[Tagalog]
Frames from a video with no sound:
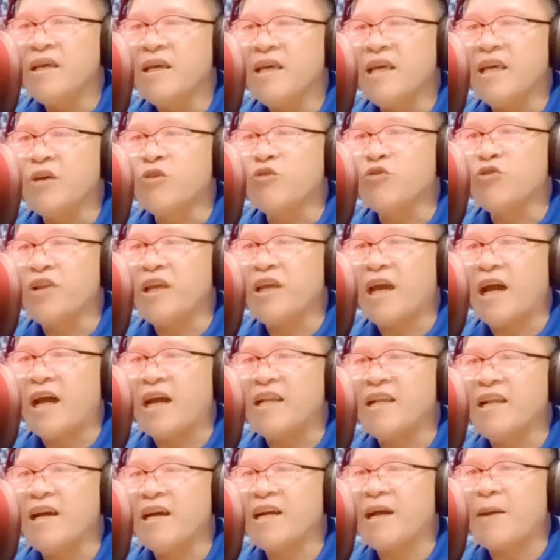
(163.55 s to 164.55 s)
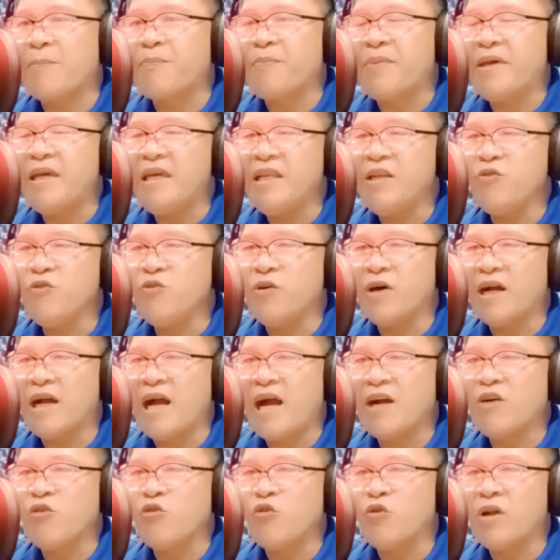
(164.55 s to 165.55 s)
ingon ni anak kapino ang
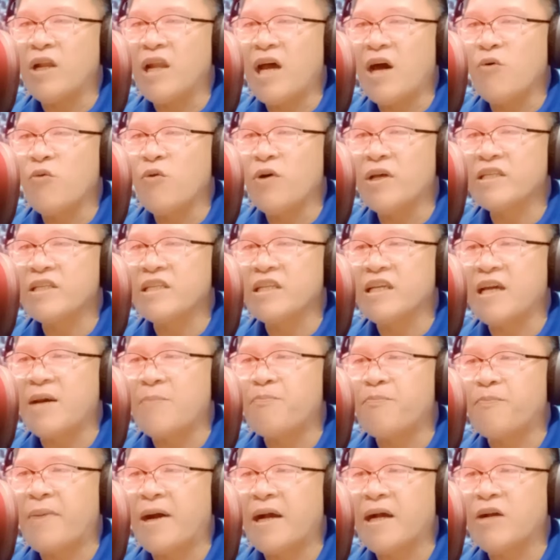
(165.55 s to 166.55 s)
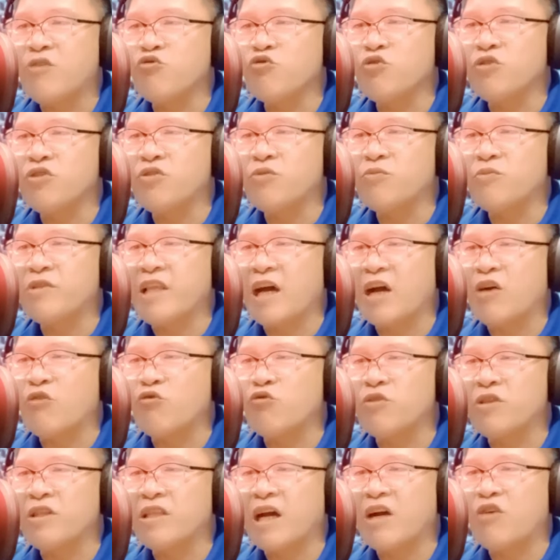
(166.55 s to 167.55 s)
akong lawas nga pagod tagod
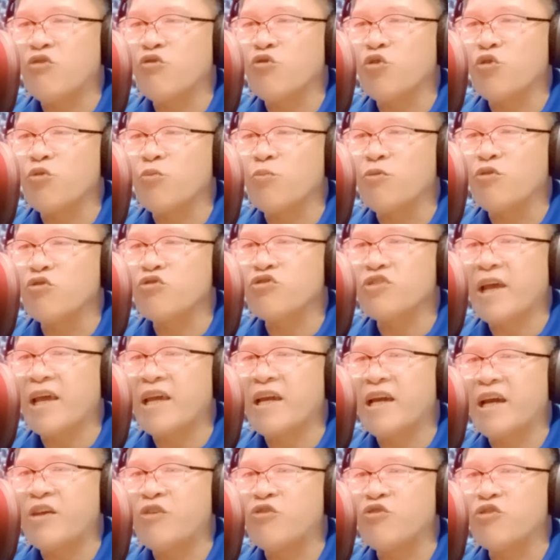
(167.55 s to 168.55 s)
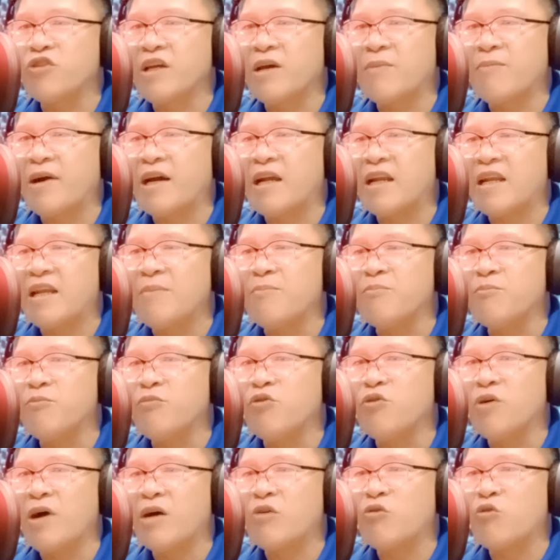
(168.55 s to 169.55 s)
taguron mo sa higayon nga
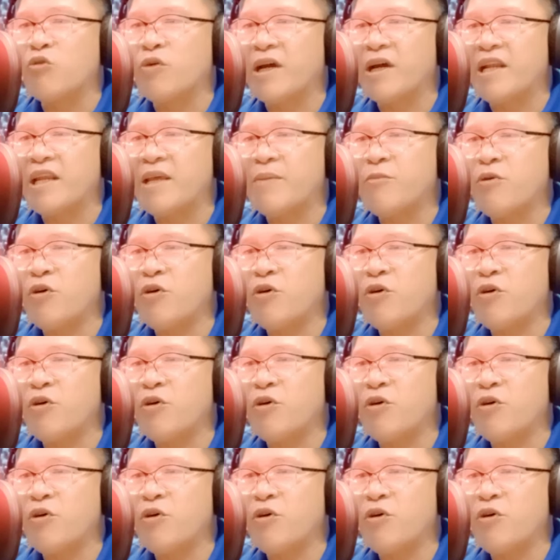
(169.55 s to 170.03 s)
maglimbong ako kanimo.